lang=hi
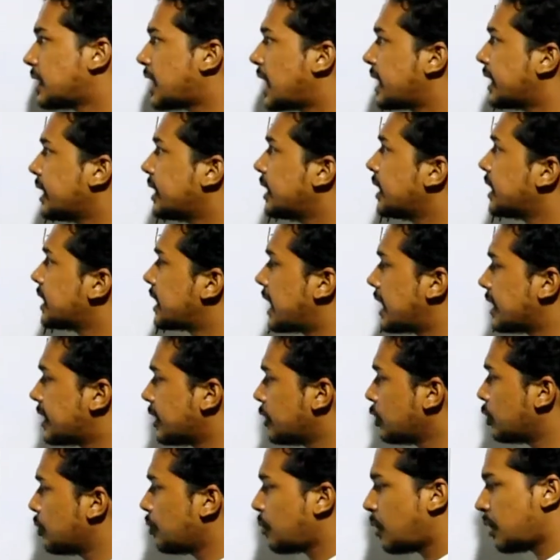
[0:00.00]
ज़्यादातर चांस है
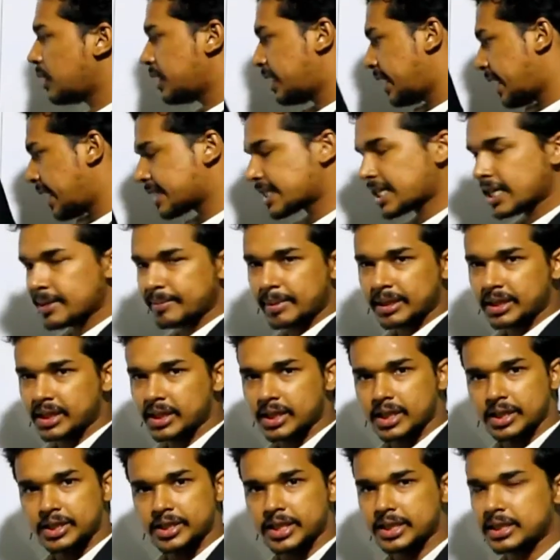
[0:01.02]
कि तुमको ये एसआई मात्रा
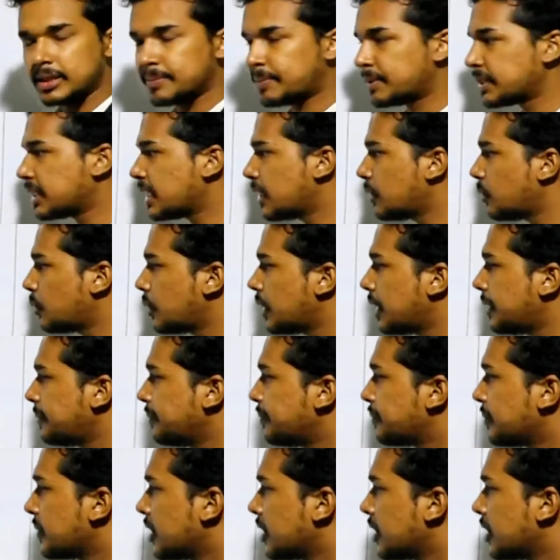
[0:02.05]
का अच्छे से पता होगा